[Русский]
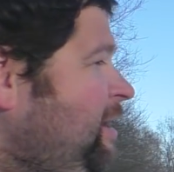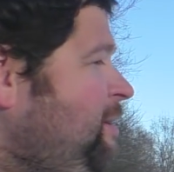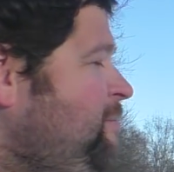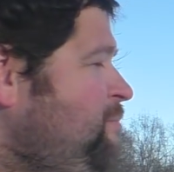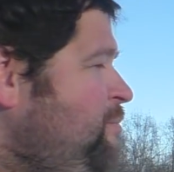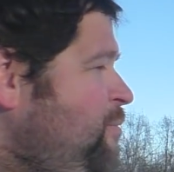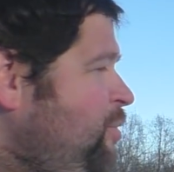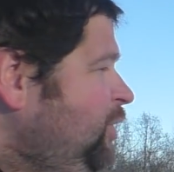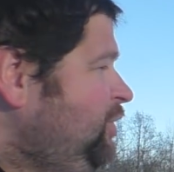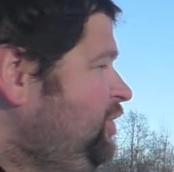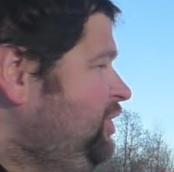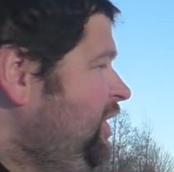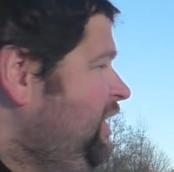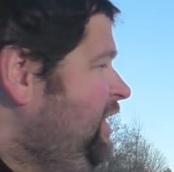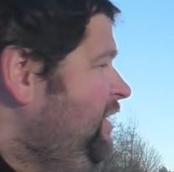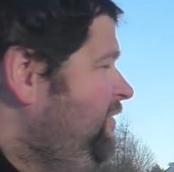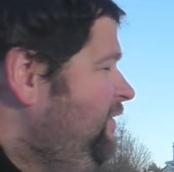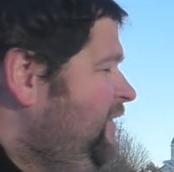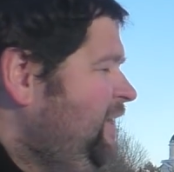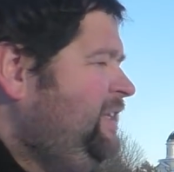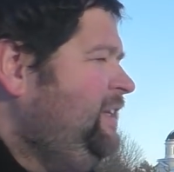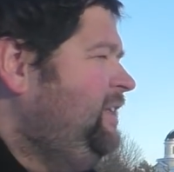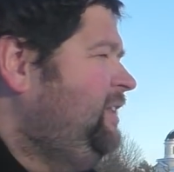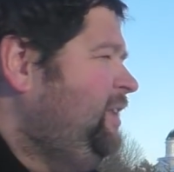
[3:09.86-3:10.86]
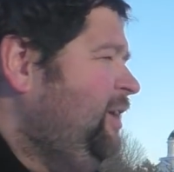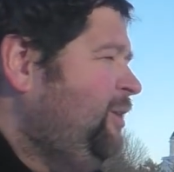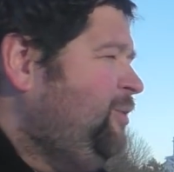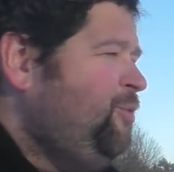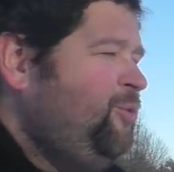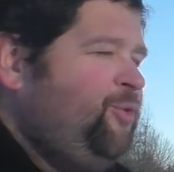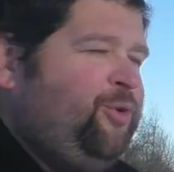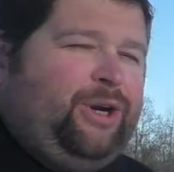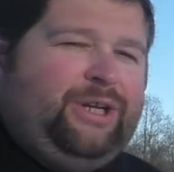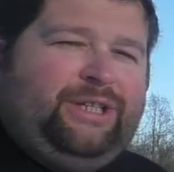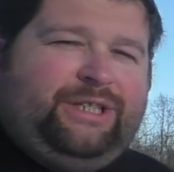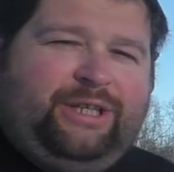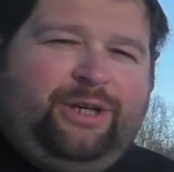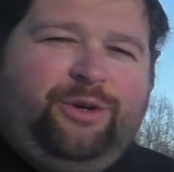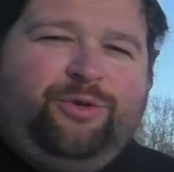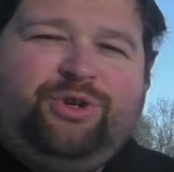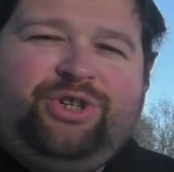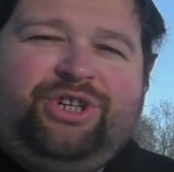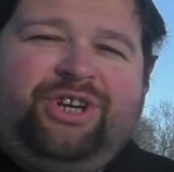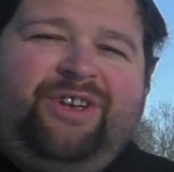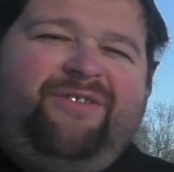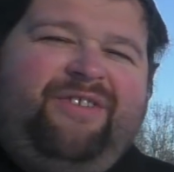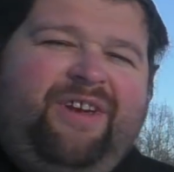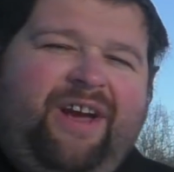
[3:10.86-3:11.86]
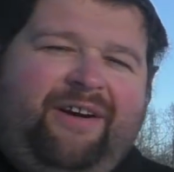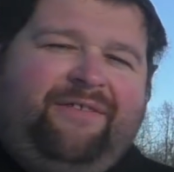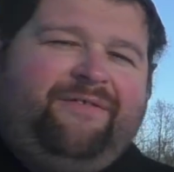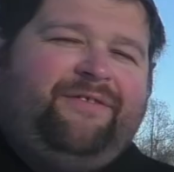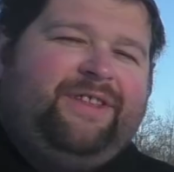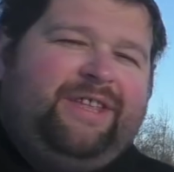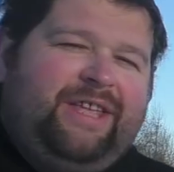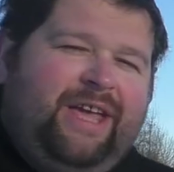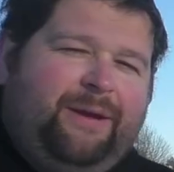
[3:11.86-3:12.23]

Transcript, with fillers: Можно ли видеть такую Россию, живя в